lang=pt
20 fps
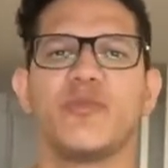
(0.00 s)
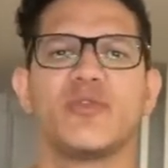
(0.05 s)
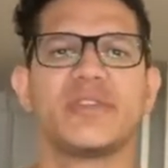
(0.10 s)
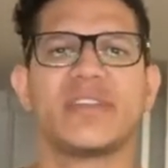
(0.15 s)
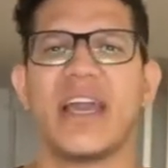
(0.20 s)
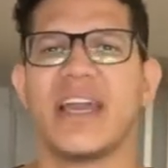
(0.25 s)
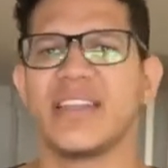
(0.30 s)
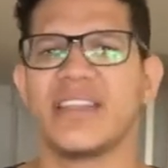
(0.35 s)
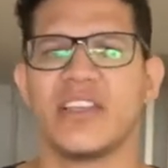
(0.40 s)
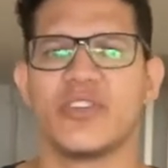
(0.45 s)

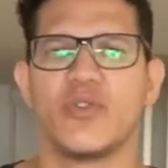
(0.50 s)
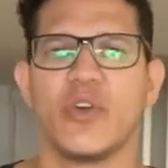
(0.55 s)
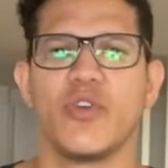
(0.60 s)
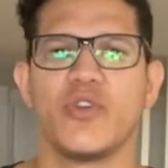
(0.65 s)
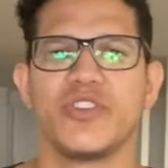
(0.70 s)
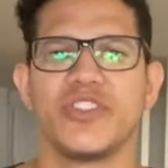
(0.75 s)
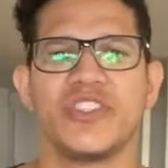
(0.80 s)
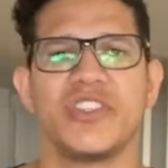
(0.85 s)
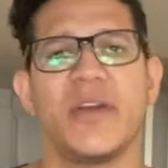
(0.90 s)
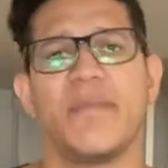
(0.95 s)
saia da sua
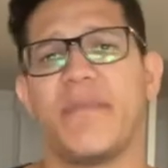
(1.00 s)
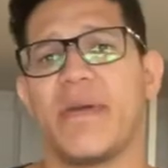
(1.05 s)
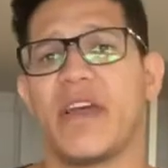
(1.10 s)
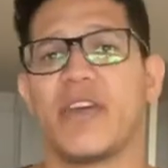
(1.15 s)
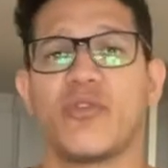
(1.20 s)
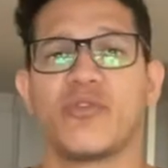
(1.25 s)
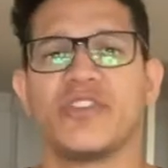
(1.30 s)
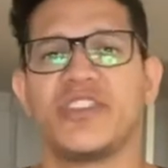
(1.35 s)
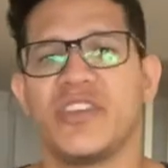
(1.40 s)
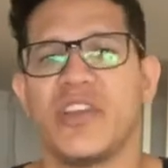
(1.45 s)
rotina
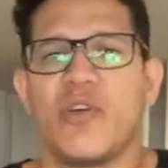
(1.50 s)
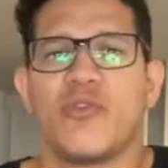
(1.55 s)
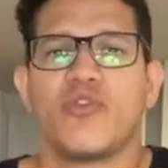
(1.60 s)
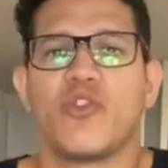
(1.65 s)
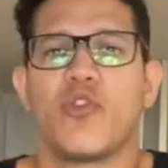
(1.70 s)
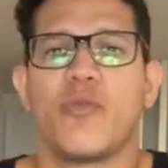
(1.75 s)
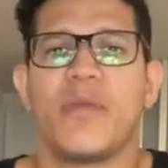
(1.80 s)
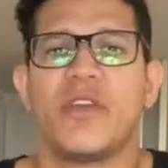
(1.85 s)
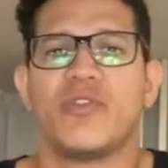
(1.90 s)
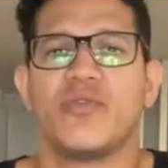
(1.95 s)
para tirar um
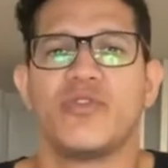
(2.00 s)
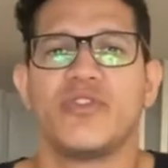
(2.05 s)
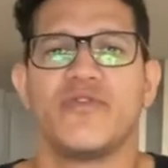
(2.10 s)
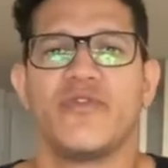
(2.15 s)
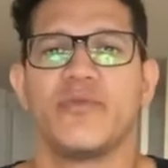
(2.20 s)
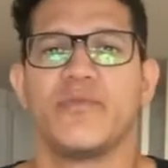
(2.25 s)
documento